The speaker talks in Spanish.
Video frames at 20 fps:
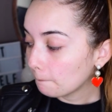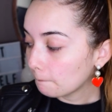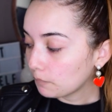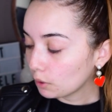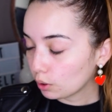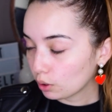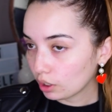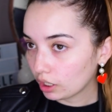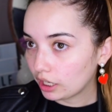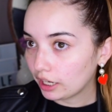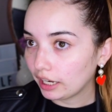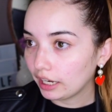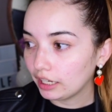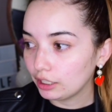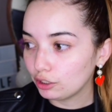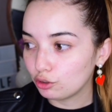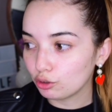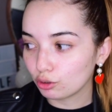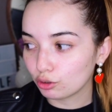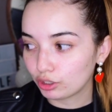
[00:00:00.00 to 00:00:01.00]

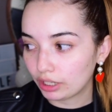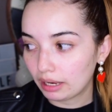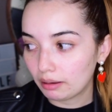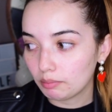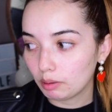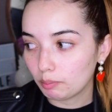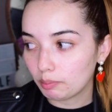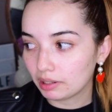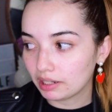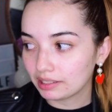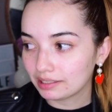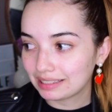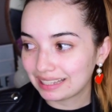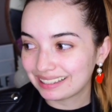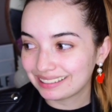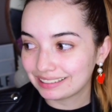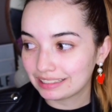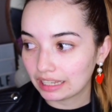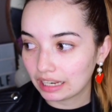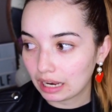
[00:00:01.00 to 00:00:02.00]
Porque yo no sé, mi piel es
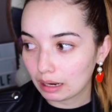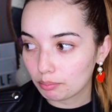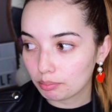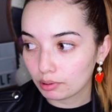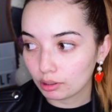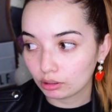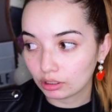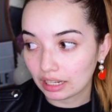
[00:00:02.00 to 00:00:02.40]
tan seca pero